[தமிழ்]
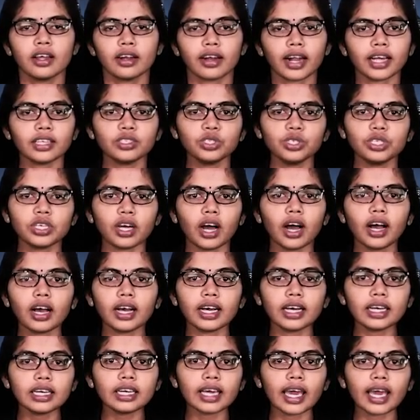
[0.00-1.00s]
ரஷ்யா
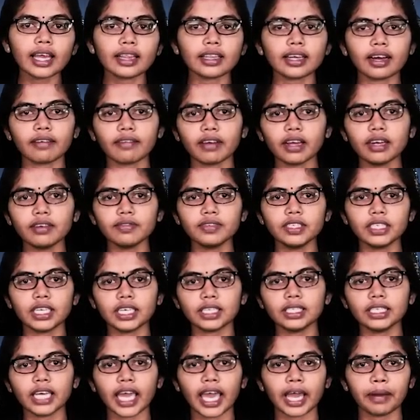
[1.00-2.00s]
எங்கே
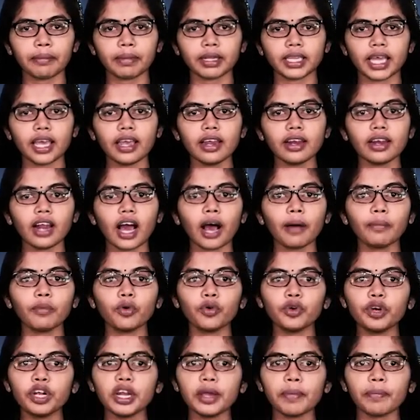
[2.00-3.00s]
தவறுவிட்டது என்பதை நாம்
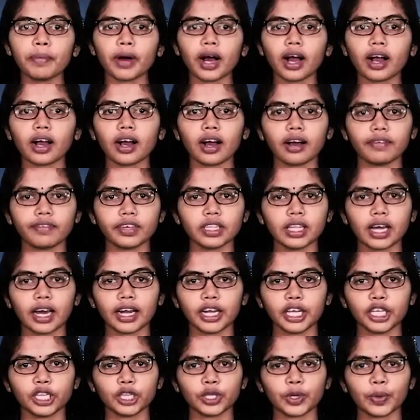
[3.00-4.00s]
உன்னிப்பாக
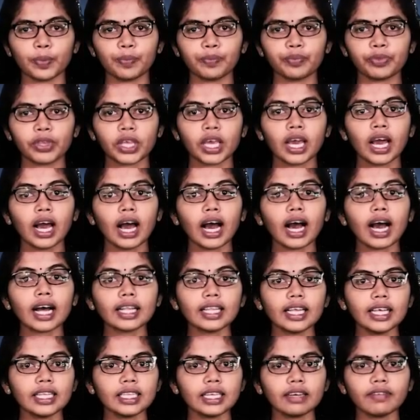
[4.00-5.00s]
அவதானித்தோம்
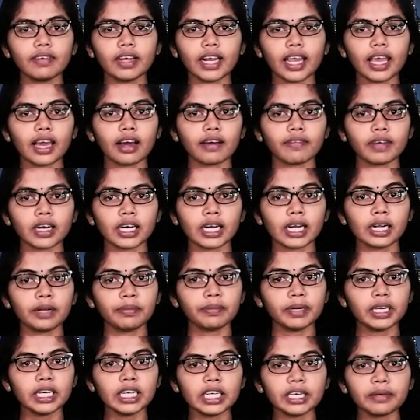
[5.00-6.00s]
அதே தவறை
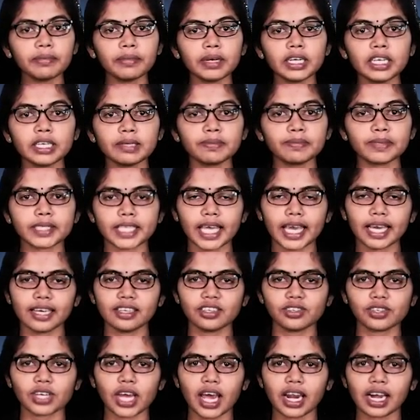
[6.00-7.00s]
அவர்கள் மீண்டும் மீண்டும்
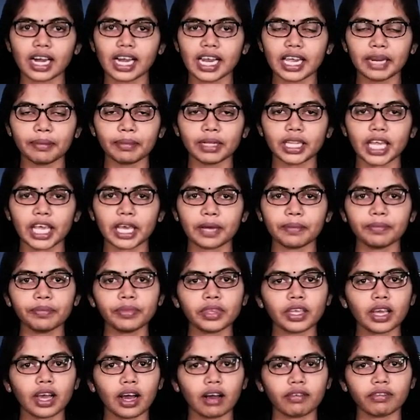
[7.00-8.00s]
செய்கின்றார்கள்
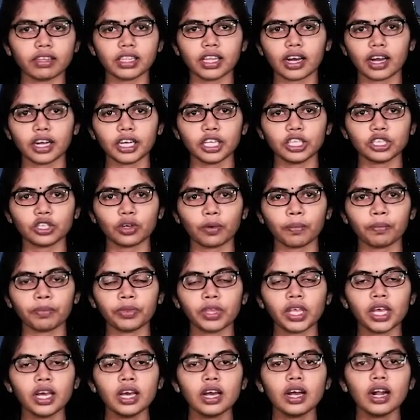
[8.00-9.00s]
என்பதையும் அவதானித்தோம்
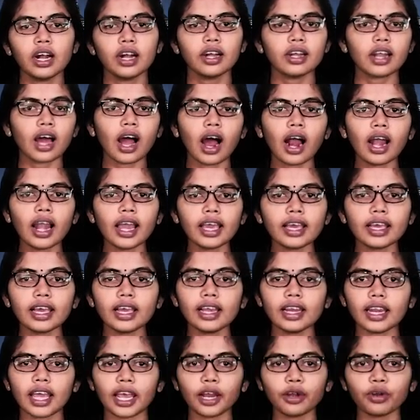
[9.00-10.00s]

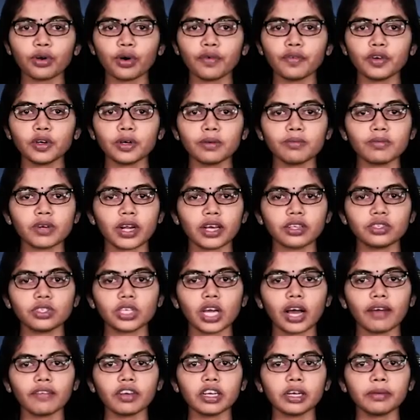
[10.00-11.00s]
நாளைக்கே நேட்டோவுக்கும்
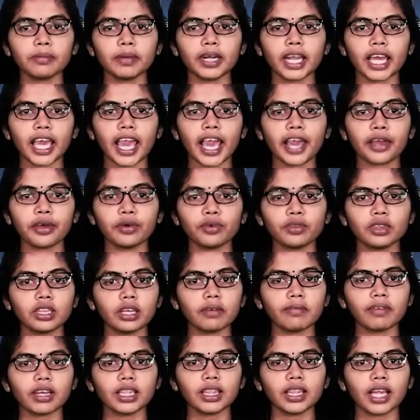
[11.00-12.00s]
ரஷ்யாவுக்கும் இடையே
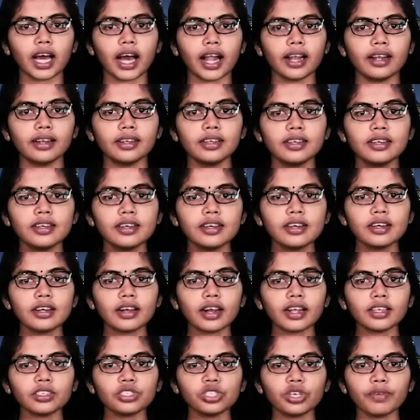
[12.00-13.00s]
யுத்தம் வந்தால்
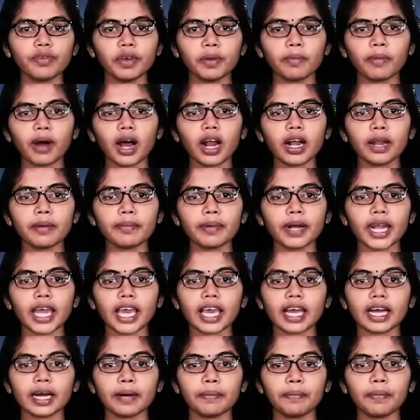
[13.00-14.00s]
ரஷ்ய
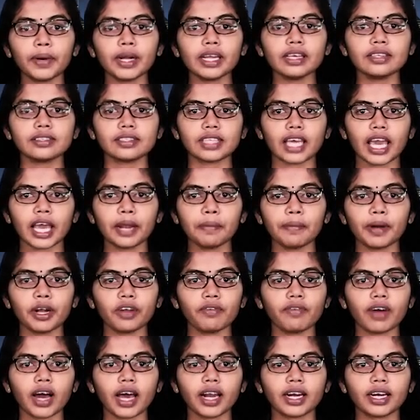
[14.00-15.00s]
விமானப்படை எப்படி
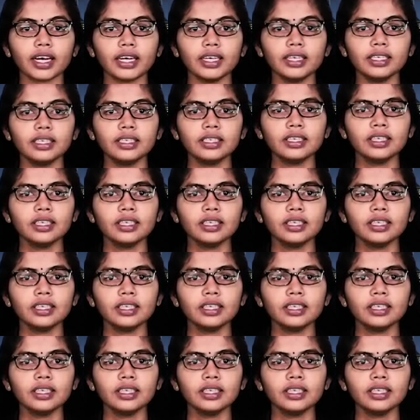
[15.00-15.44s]
செயற்படுவார்கள்